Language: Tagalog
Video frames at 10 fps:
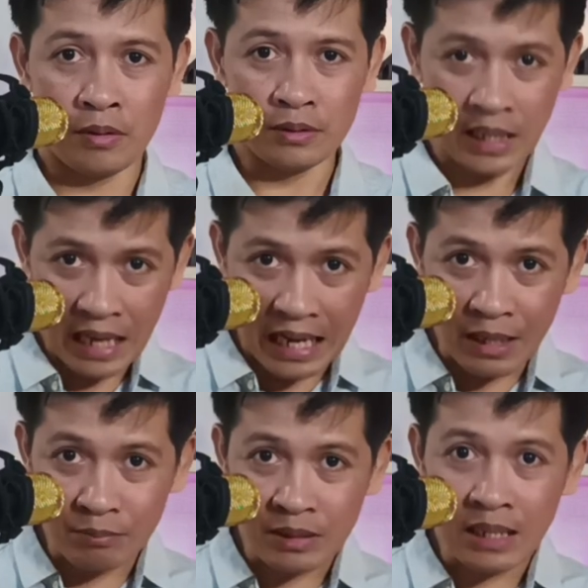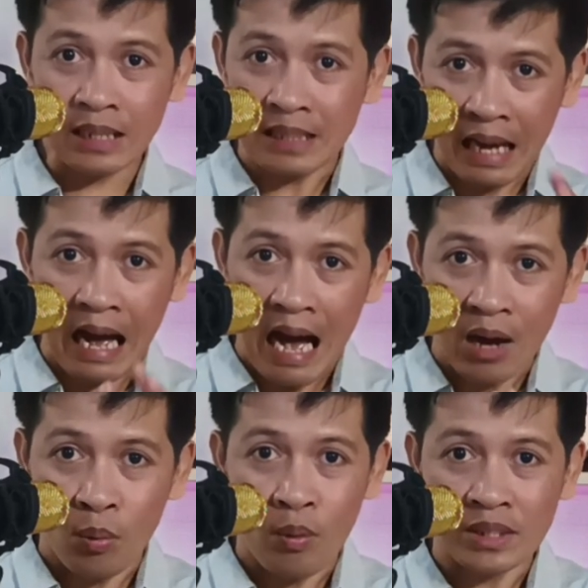Dahil alam nilang
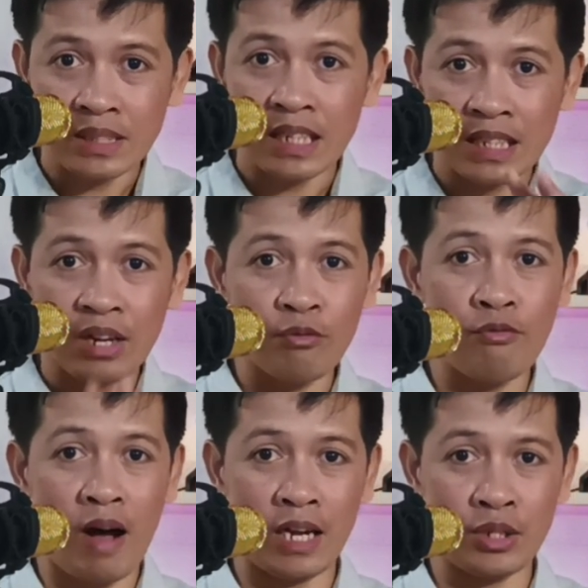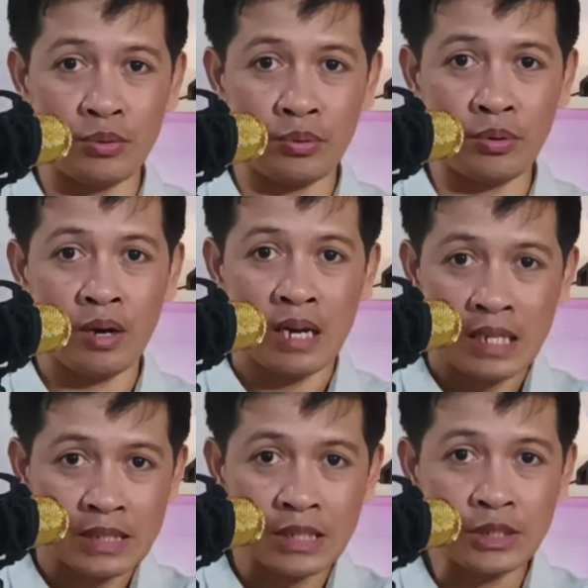nakakakuha sila ng value
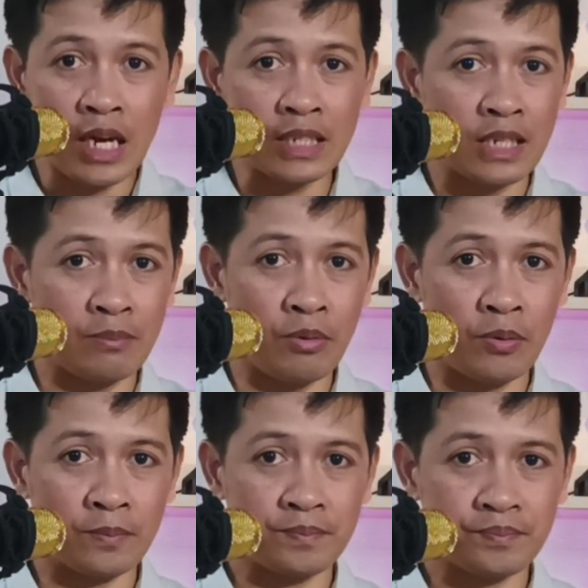sa channel mo.